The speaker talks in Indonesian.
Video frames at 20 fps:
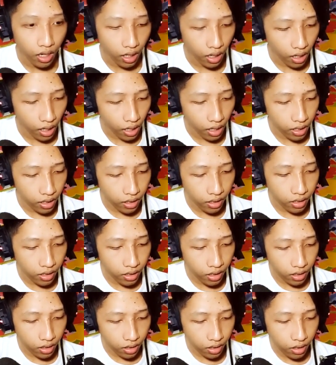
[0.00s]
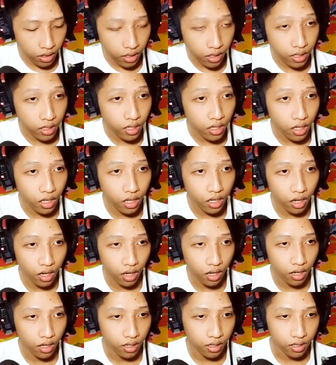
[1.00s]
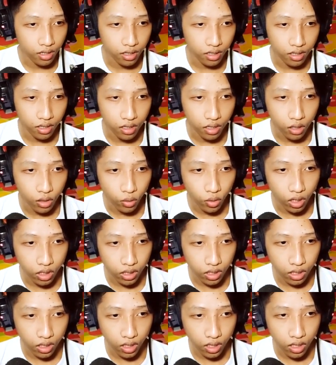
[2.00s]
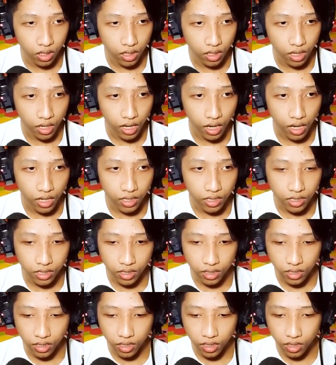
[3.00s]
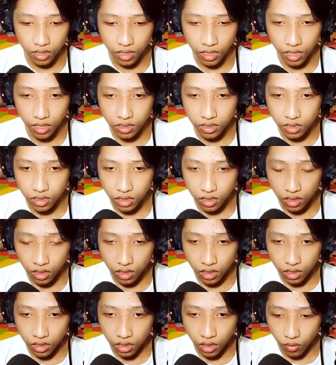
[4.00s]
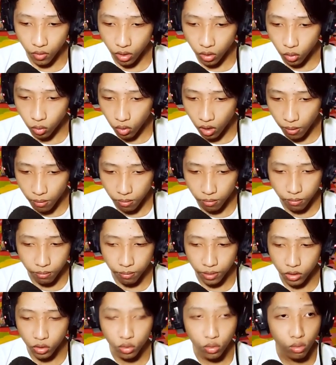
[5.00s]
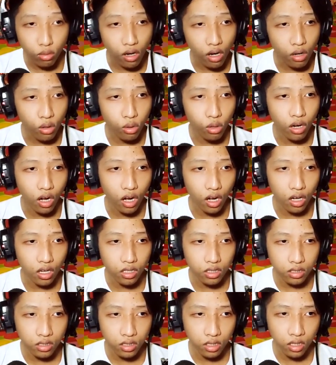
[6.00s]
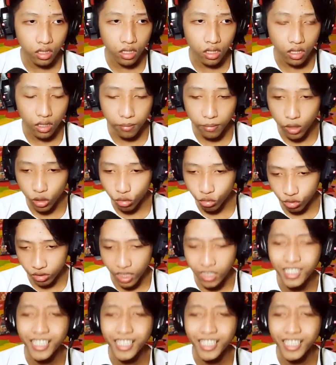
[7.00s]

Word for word: I need heal. Gua ketik ya. I need heal guys. Nyawa gua 42 loh guys ya, barusan 100.